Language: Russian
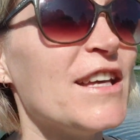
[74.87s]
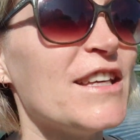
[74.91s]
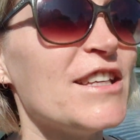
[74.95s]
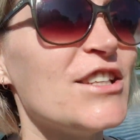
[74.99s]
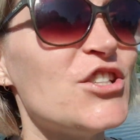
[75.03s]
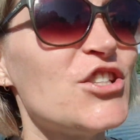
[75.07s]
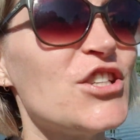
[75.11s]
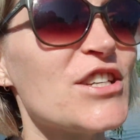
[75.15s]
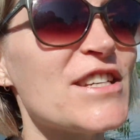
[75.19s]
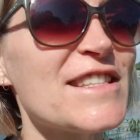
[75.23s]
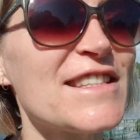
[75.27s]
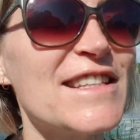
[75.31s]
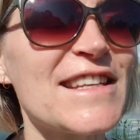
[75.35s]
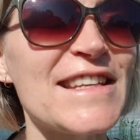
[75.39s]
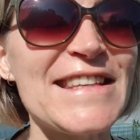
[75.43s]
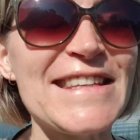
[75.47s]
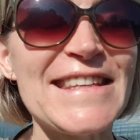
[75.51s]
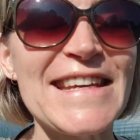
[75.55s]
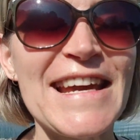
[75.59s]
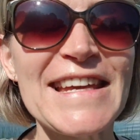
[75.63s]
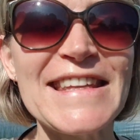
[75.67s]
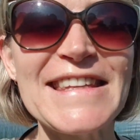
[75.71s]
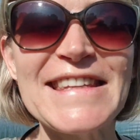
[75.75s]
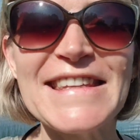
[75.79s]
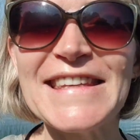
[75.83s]
И честно,
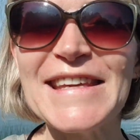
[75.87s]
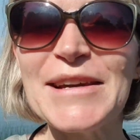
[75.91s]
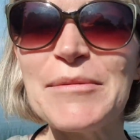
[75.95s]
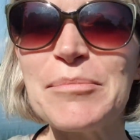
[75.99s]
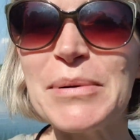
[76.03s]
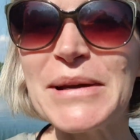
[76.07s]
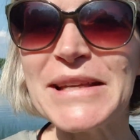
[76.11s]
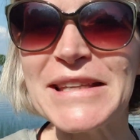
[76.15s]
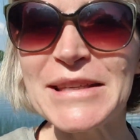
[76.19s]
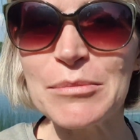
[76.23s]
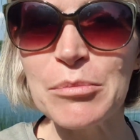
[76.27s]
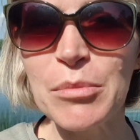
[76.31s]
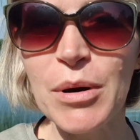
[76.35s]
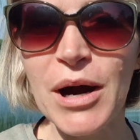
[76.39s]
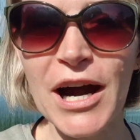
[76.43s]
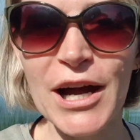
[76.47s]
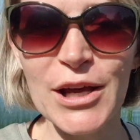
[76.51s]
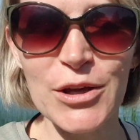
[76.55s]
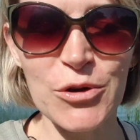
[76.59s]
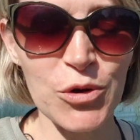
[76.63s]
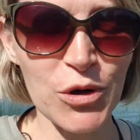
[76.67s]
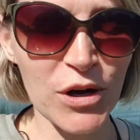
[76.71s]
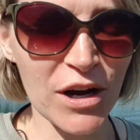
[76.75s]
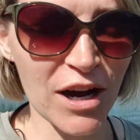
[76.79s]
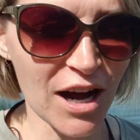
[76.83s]
я не
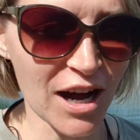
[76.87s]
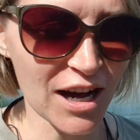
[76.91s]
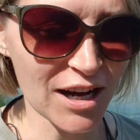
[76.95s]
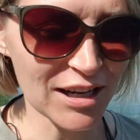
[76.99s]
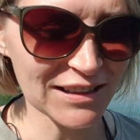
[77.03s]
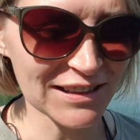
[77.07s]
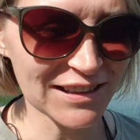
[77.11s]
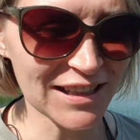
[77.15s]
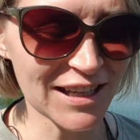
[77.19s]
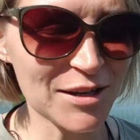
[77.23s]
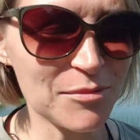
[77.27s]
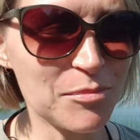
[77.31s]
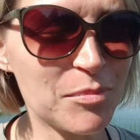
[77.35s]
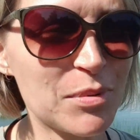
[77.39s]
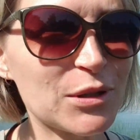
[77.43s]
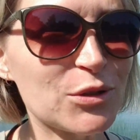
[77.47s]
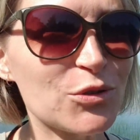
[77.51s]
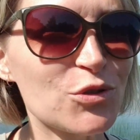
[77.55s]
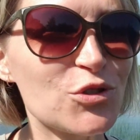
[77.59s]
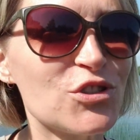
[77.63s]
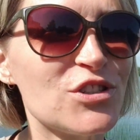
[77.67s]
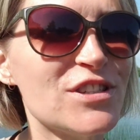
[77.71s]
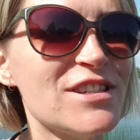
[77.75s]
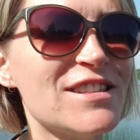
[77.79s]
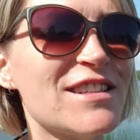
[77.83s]
понимаю, как так
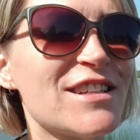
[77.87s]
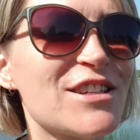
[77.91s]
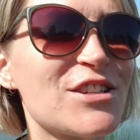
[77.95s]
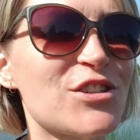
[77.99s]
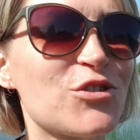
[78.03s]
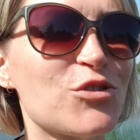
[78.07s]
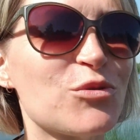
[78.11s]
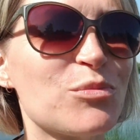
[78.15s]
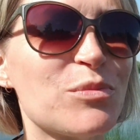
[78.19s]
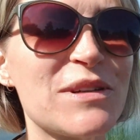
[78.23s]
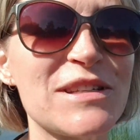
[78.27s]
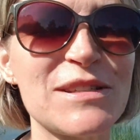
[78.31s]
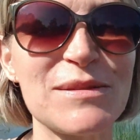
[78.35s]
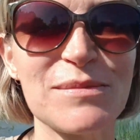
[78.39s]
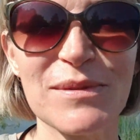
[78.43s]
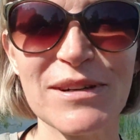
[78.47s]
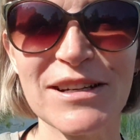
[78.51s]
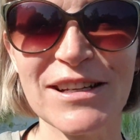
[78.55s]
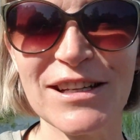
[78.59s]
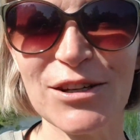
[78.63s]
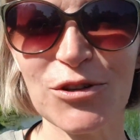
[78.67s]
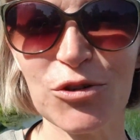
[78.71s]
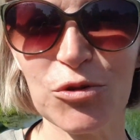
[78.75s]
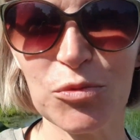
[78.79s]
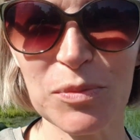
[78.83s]
получилось, что мы
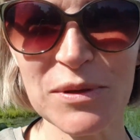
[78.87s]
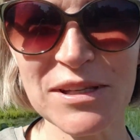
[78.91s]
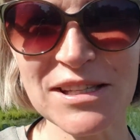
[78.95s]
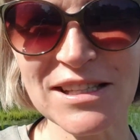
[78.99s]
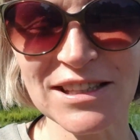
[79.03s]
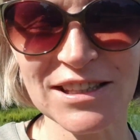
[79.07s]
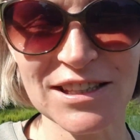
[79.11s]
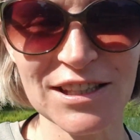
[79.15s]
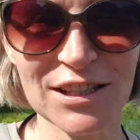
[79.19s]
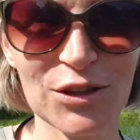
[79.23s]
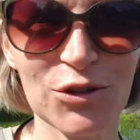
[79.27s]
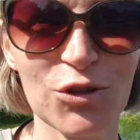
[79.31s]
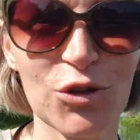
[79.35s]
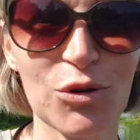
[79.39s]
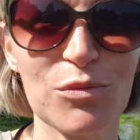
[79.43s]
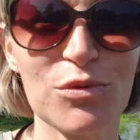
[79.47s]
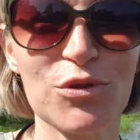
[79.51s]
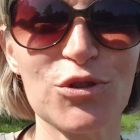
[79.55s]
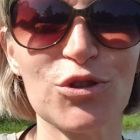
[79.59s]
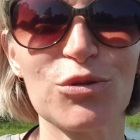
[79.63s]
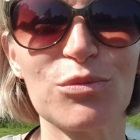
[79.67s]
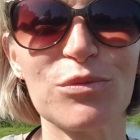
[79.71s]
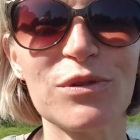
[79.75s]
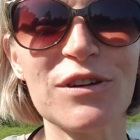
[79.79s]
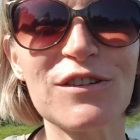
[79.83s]
смогли купить этот дом,
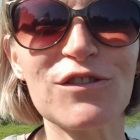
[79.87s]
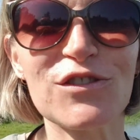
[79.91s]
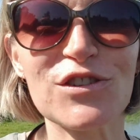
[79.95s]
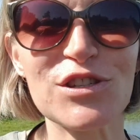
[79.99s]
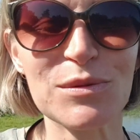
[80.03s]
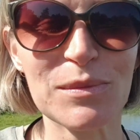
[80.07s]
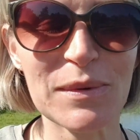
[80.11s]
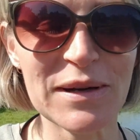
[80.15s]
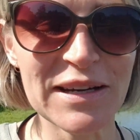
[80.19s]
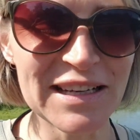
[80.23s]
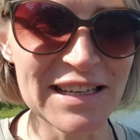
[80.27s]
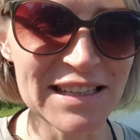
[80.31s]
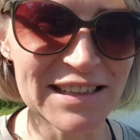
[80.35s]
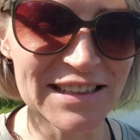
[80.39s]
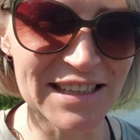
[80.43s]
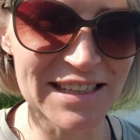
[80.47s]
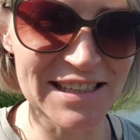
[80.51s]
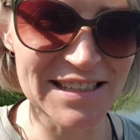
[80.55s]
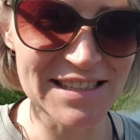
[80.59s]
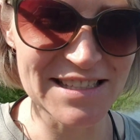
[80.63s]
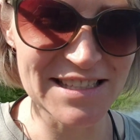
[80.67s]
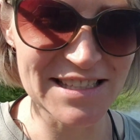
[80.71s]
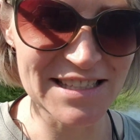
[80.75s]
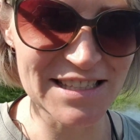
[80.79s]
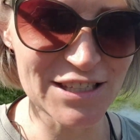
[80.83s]
что мы его смогли
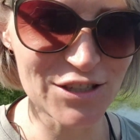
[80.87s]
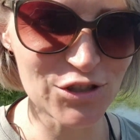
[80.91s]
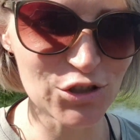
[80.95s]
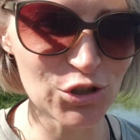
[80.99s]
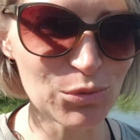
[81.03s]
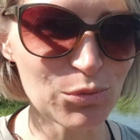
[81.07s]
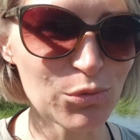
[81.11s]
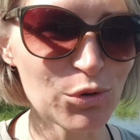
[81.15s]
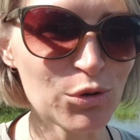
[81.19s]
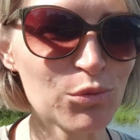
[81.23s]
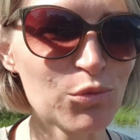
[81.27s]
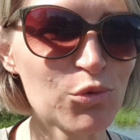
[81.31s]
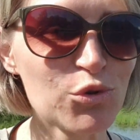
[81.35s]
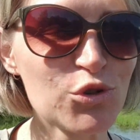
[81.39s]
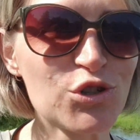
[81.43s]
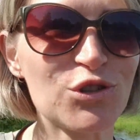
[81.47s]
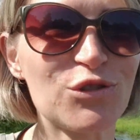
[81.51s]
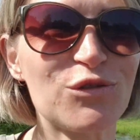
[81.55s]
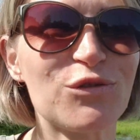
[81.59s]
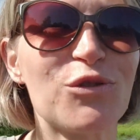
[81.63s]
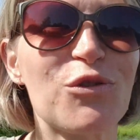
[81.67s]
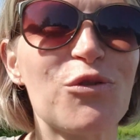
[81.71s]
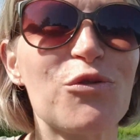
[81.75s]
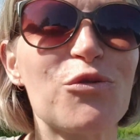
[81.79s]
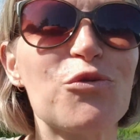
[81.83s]
найти, что мой муж
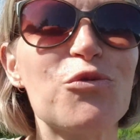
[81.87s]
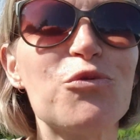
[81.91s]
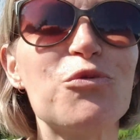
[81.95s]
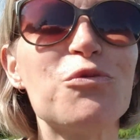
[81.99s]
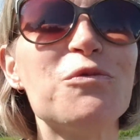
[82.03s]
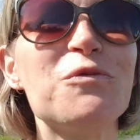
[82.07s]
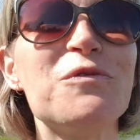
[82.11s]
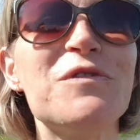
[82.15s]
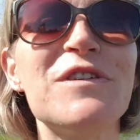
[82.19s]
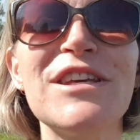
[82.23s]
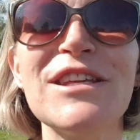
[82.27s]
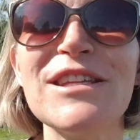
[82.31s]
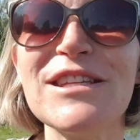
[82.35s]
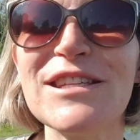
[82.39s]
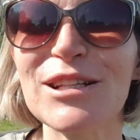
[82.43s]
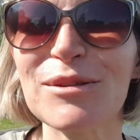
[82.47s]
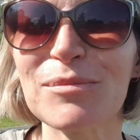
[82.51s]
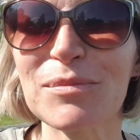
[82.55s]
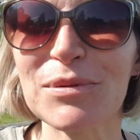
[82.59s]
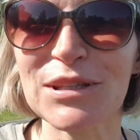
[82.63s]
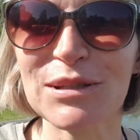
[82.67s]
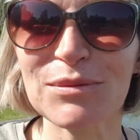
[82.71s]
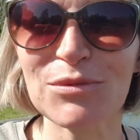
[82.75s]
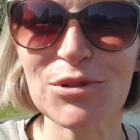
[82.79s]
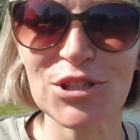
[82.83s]
его увидел,
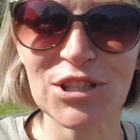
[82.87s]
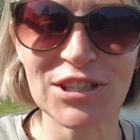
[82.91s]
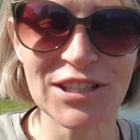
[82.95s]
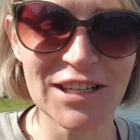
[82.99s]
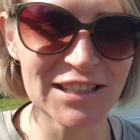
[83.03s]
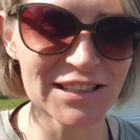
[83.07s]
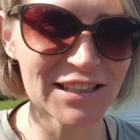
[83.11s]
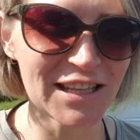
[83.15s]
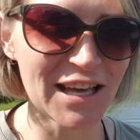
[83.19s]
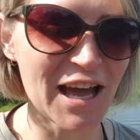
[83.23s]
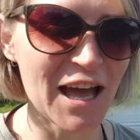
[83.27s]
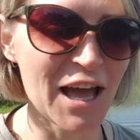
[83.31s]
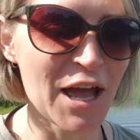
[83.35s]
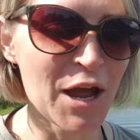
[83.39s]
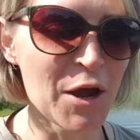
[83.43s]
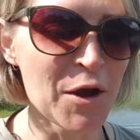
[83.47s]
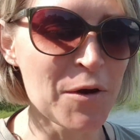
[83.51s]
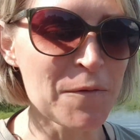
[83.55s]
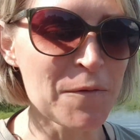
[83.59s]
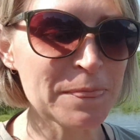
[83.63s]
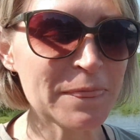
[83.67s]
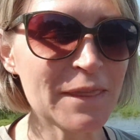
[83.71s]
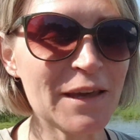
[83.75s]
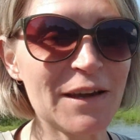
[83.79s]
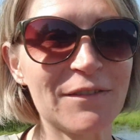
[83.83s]
потому что когда
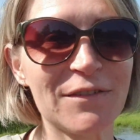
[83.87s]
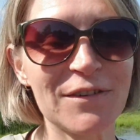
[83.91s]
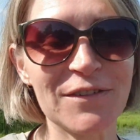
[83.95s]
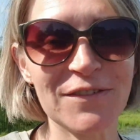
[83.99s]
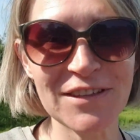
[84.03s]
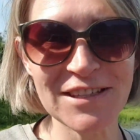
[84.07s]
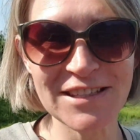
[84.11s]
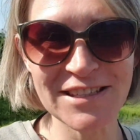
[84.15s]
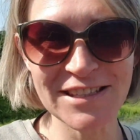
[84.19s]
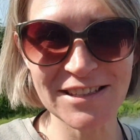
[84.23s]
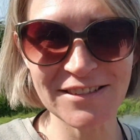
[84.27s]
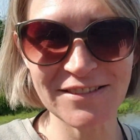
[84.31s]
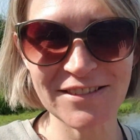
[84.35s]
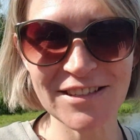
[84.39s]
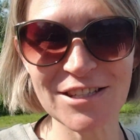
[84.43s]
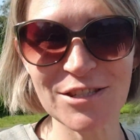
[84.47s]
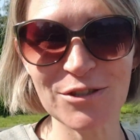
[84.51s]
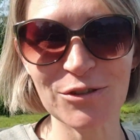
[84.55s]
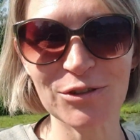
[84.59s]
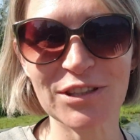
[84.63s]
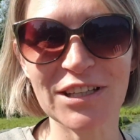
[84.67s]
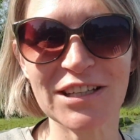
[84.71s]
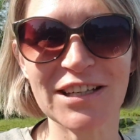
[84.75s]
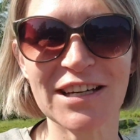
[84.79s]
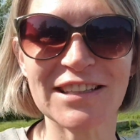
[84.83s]
вы видели
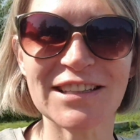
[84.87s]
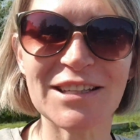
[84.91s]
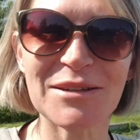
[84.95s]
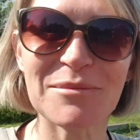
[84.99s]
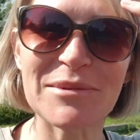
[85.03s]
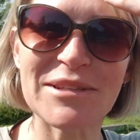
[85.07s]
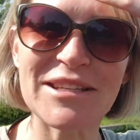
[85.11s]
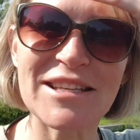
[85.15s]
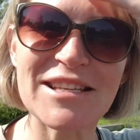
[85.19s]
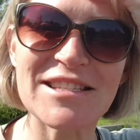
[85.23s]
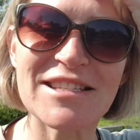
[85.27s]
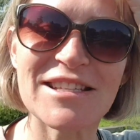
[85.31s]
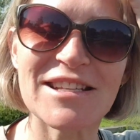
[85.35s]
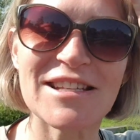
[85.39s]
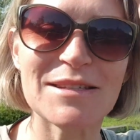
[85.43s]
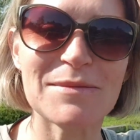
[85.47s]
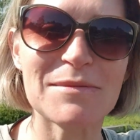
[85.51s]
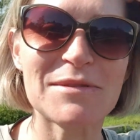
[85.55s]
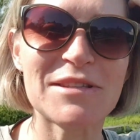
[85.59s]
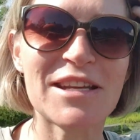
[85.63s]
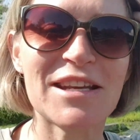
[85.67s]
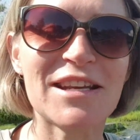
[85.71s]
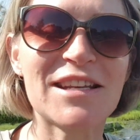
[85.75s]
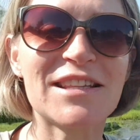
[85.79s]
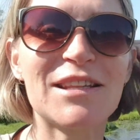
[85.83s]
видео, да, когда мы ездили,
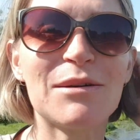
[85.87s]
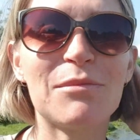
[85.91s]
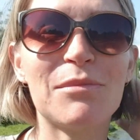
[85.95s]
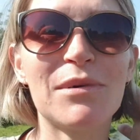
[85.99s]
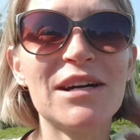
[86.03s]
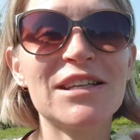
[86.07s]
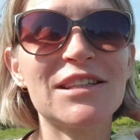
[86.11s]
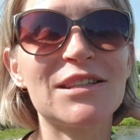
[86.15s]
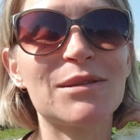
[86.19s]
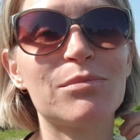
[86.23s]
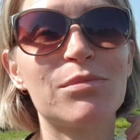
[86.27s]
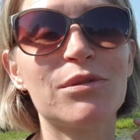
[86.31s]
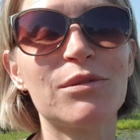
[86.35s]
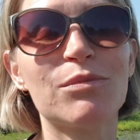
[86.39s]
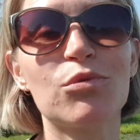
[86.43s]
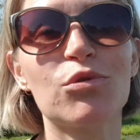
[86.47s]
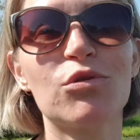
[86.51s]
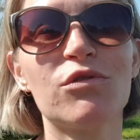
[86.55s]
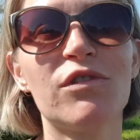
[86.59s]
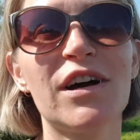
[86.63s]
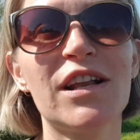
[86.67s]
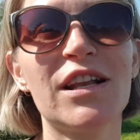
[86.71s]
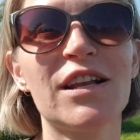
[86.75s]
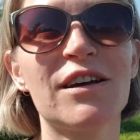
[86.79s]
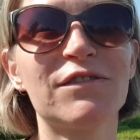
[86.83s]
смотрели дома, это был
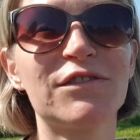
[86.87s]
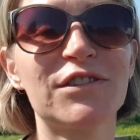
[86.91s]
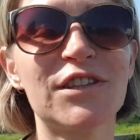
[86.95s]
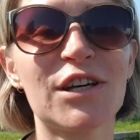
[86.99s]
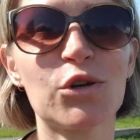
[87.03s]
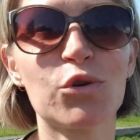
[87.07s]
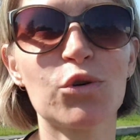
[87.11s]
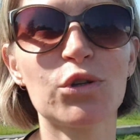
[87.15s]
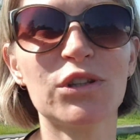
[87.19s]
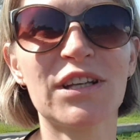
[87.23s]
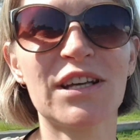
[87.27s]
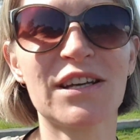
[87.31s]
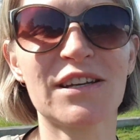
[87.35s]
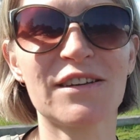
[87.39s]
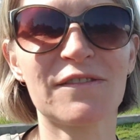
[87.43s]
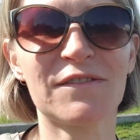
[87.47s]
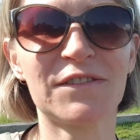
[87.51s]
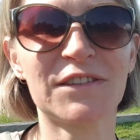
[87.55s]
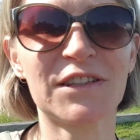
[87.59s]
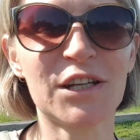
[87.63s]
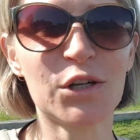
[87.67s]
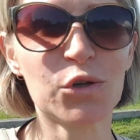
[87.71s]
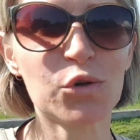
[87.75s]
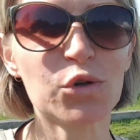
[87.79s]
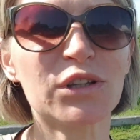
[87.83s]
буквально второй,
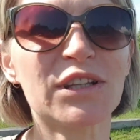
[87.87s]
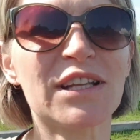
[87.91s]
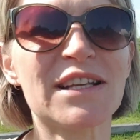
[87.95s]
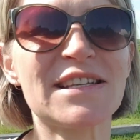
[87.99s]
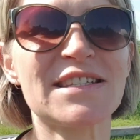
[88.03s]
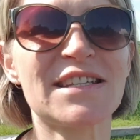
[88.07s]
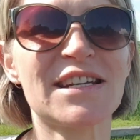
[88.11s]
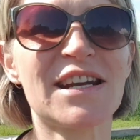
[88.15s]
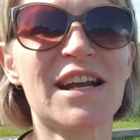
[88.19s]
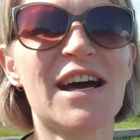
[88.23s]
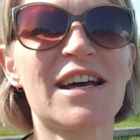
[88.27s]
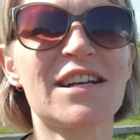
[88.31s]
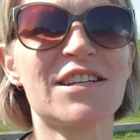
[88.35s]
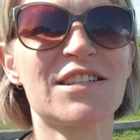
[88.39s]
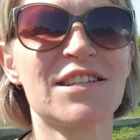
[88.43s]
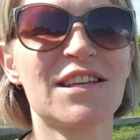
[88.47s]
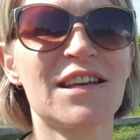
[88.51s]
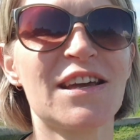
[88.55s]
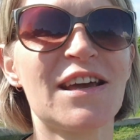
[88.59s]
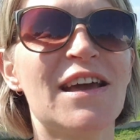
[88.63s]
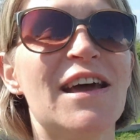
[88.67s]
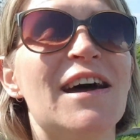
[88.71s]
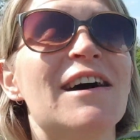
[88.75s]
второй нас раз,